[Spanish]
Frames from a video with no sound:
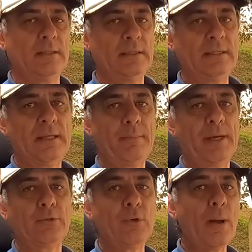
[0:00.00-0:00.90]
de
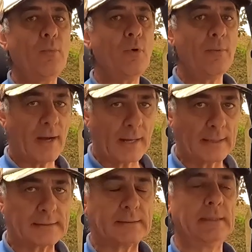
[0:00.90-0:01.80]
temperaturas muy
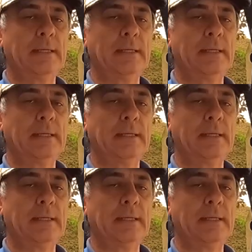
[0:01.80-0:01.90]
bajas,